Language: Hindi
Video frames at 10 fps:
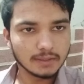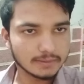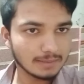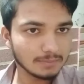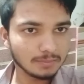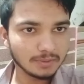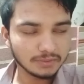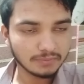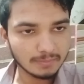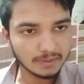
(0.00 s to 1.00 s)
असलम
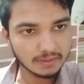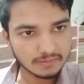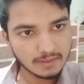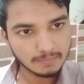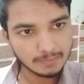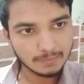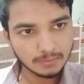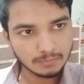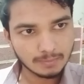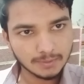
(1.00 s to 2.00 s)
वाइट फैमिली कैसे हैं आप सब
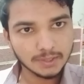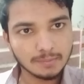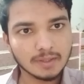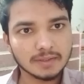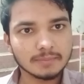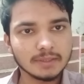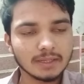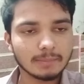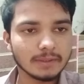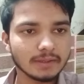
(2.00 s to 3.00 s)
लोग मैं ठीक मैं आसम
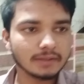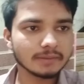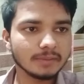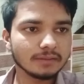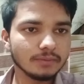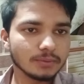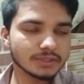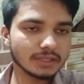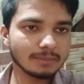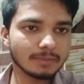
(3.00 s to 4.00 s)
मलिक आप देख रहे हैं आसम मलिक ब्लॉग
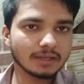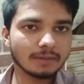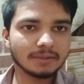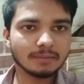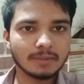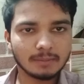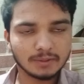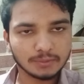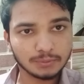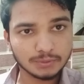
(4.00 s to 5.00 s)
चैनल पक आप सब बहन
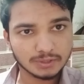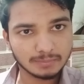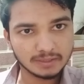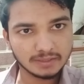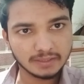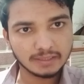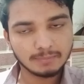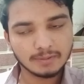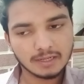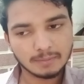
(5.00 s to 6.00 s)
भाइयों खुश और बात रखिए
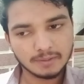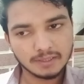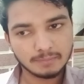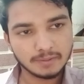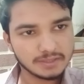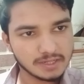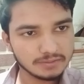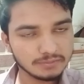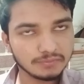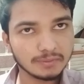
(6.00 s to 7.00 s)
लपक आपके हर
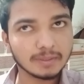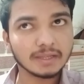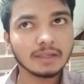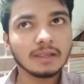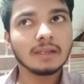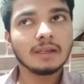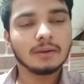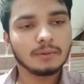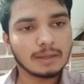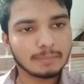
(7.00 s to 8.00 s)
परेशानी दूर फरमाए
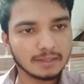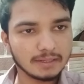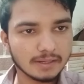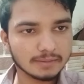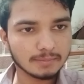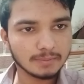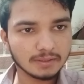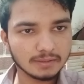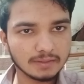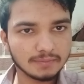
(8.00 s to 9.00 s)
और आपके हिलास में
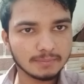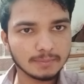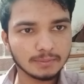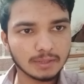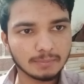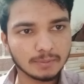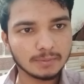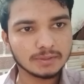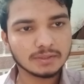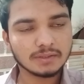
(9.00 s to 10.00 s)
बरकत फरमाए और आपके
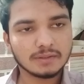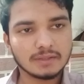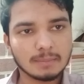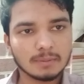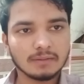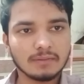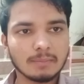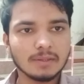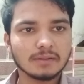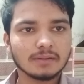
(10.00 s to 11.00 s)
बच्चों के साथ आपकी
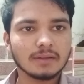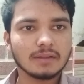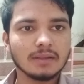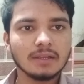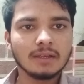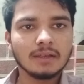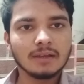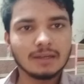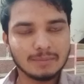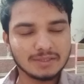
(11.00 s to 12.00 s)
फैमिलीज़ के साथ
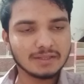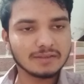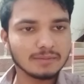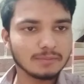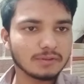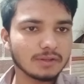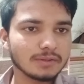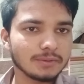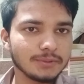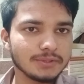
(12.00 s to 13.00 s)
हमेशा हंसा
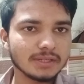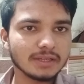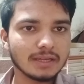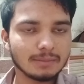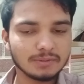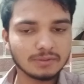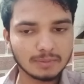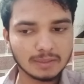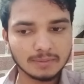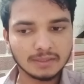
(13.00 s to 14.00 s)
मुस्कता और खुश रखे आमीन
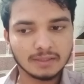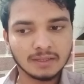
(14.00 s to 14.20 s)
सुबह आमिन